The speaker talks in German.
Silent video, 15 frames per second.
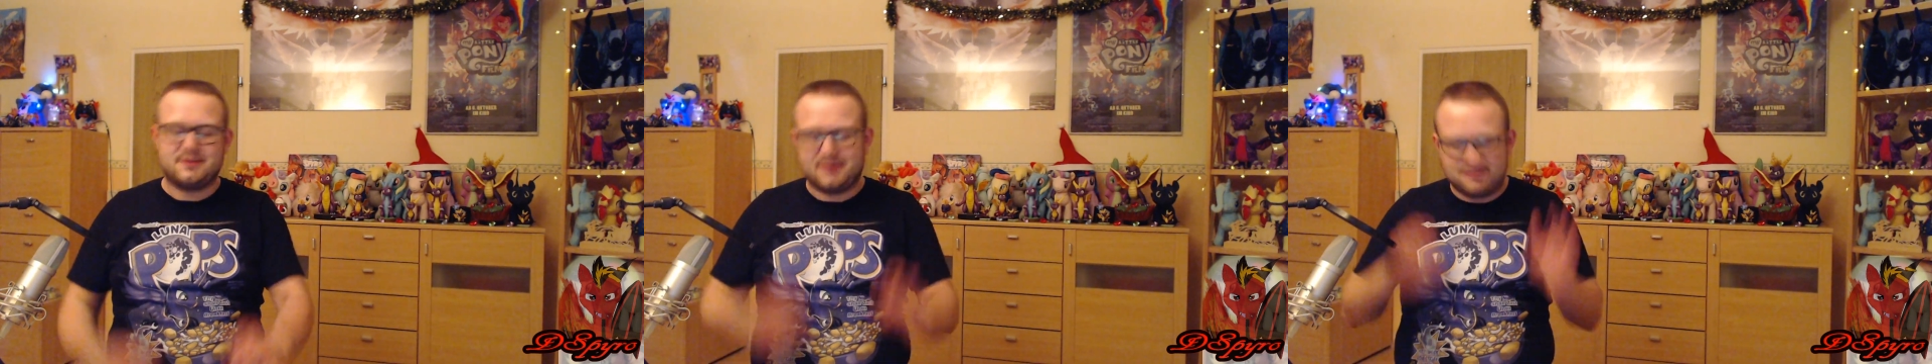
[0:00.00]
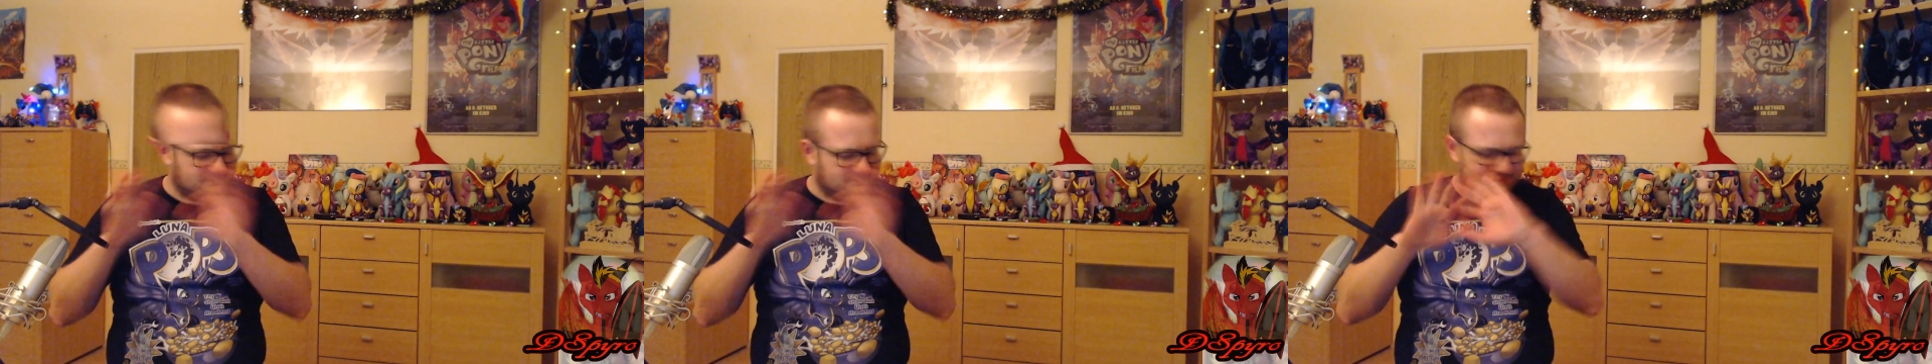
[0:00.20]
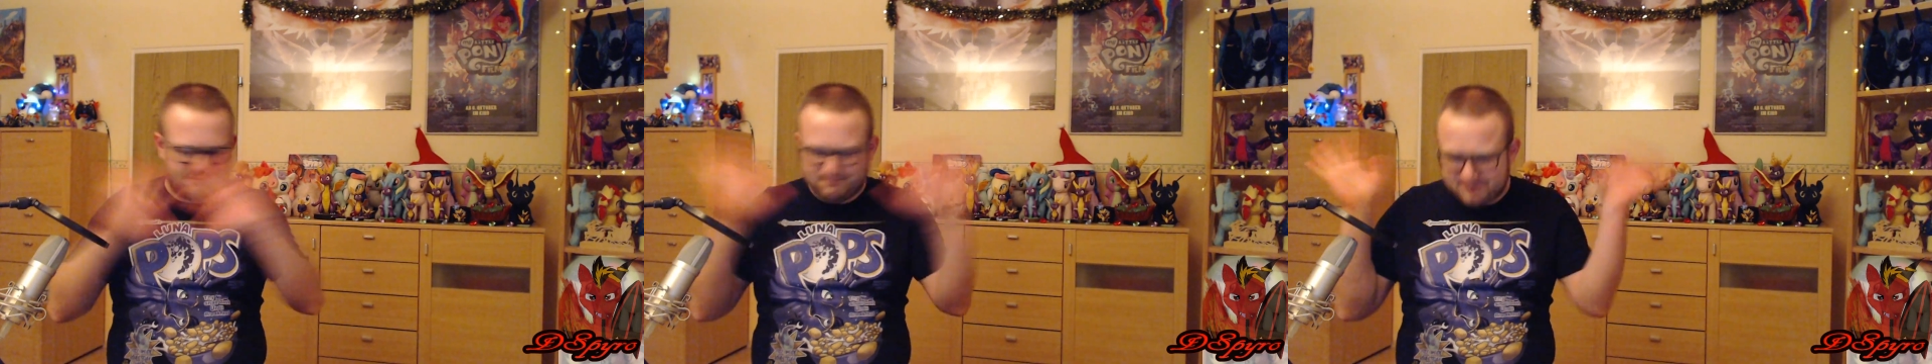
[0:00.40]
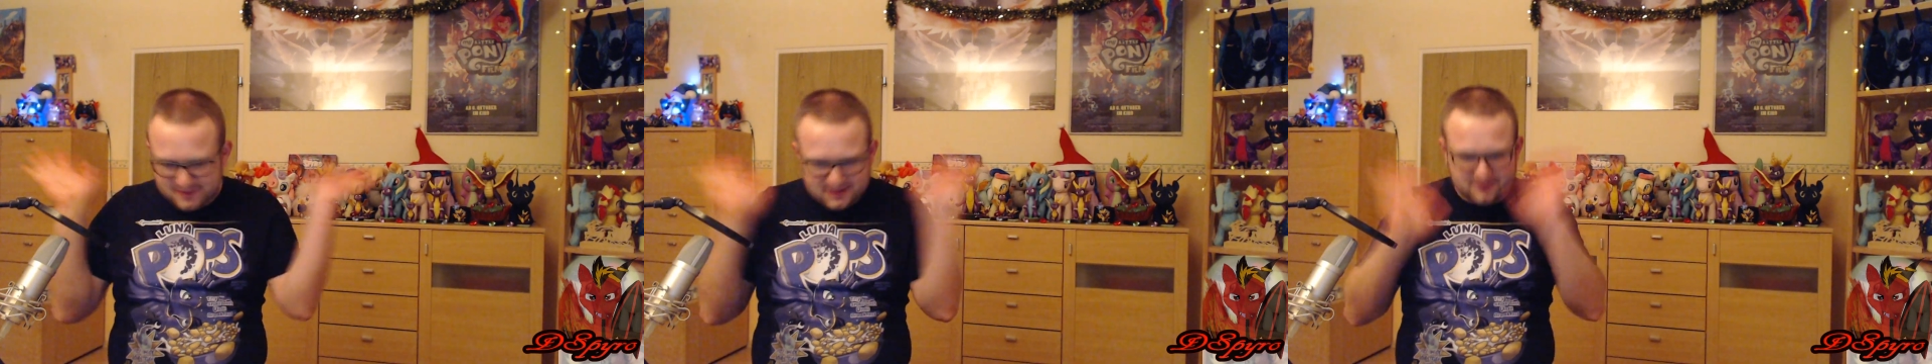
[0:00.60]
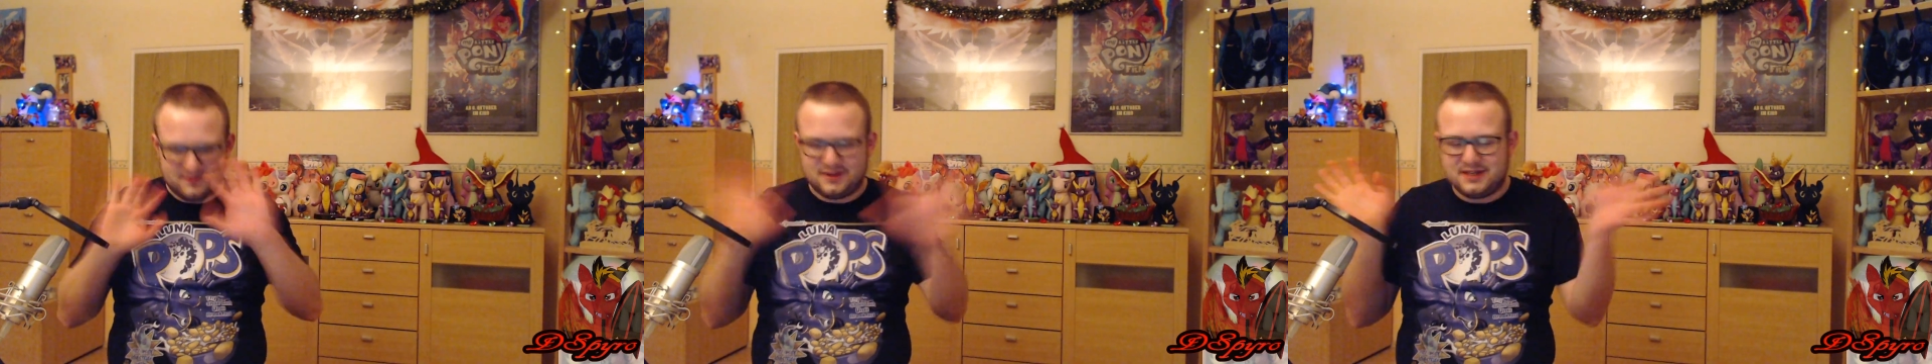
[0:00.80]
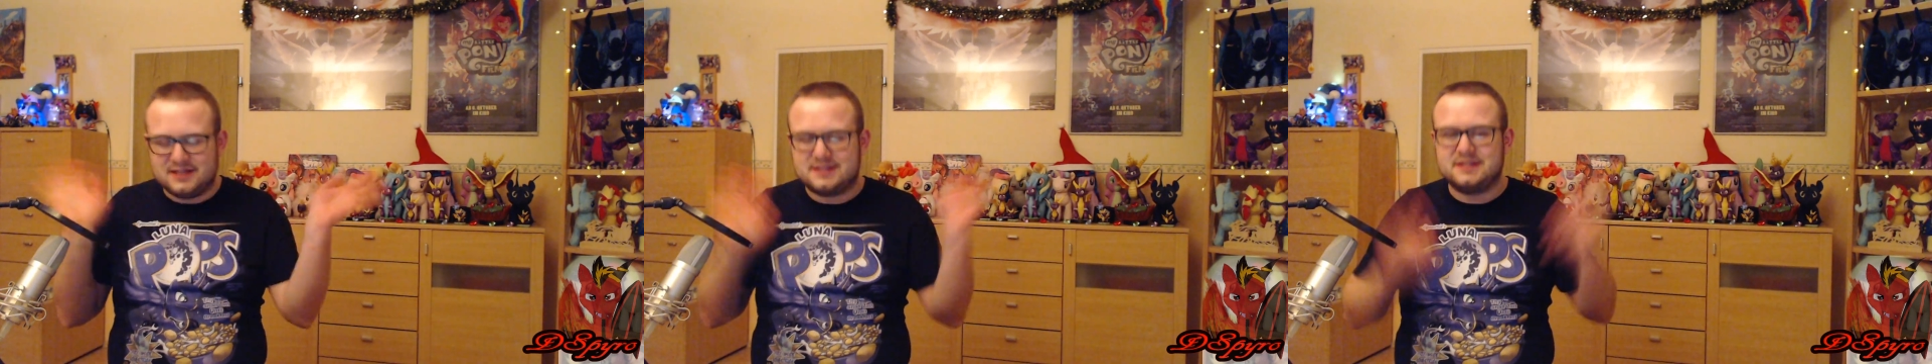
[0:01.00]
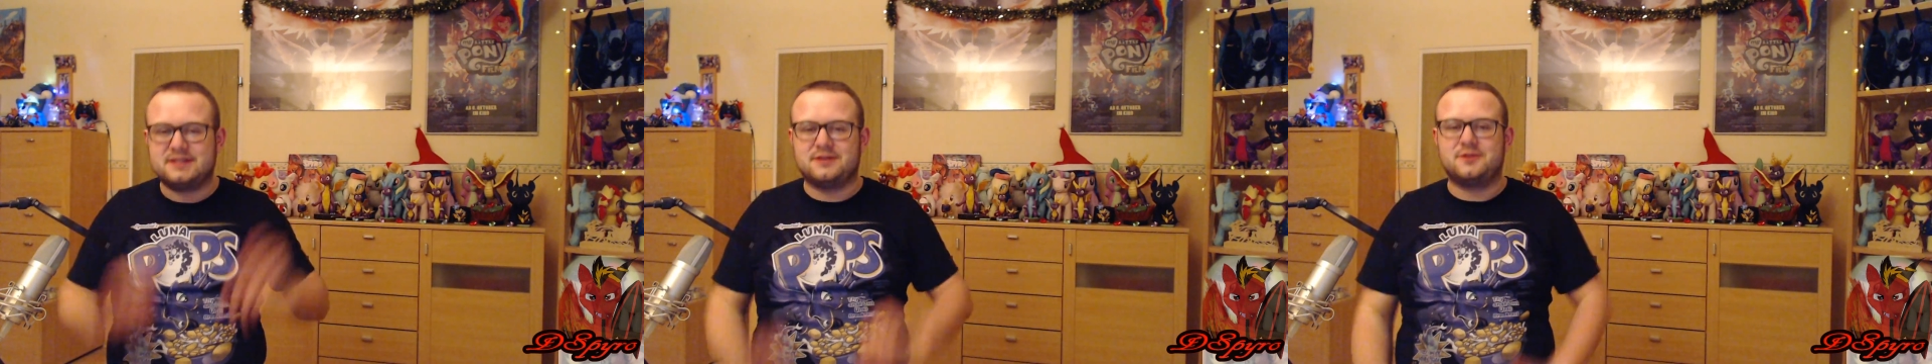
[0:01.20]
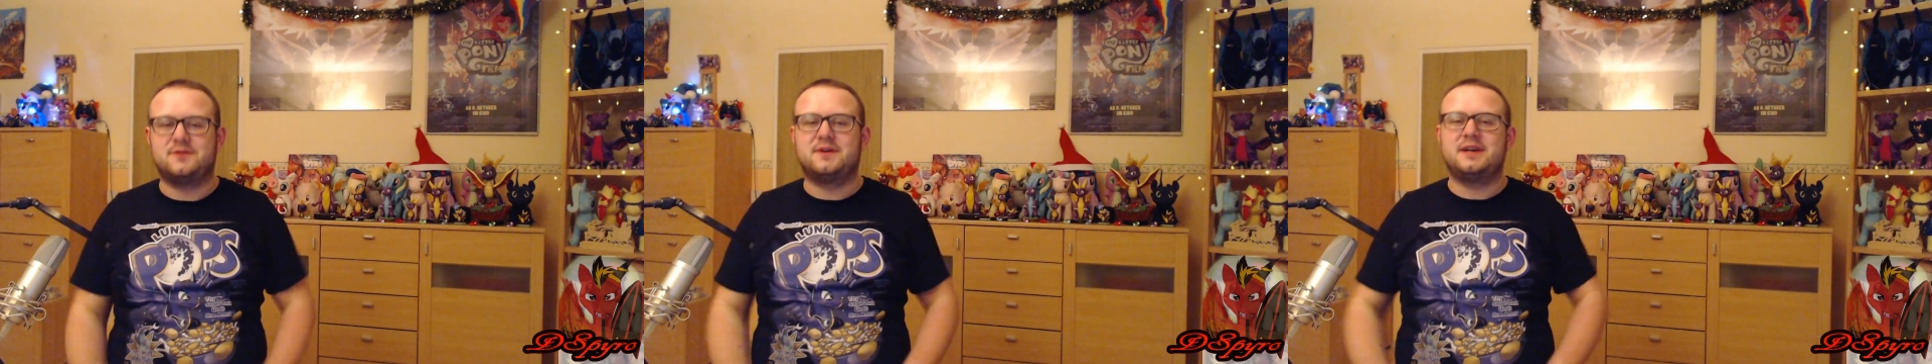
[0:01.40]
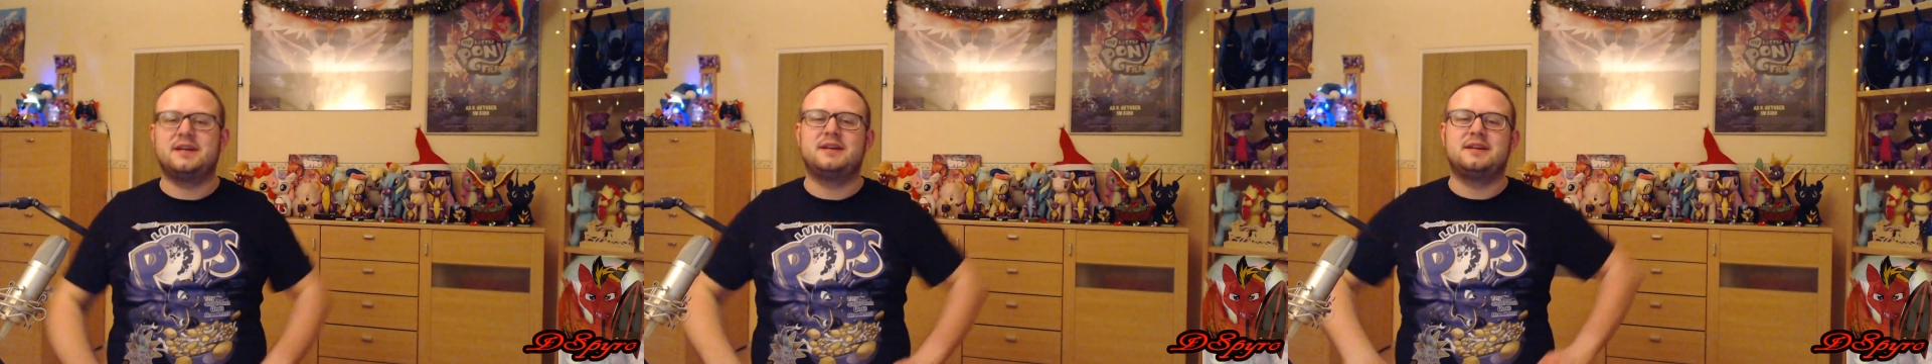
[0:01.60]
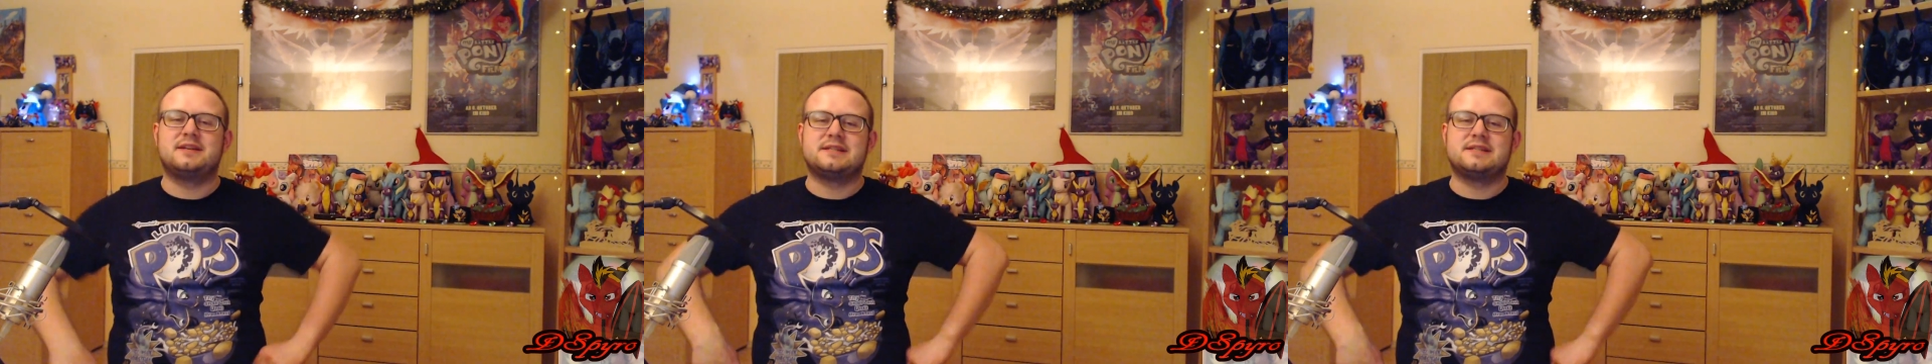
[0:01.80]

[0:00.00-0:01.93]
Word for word: Aber da will ich jetzt nicht drauf eingehen.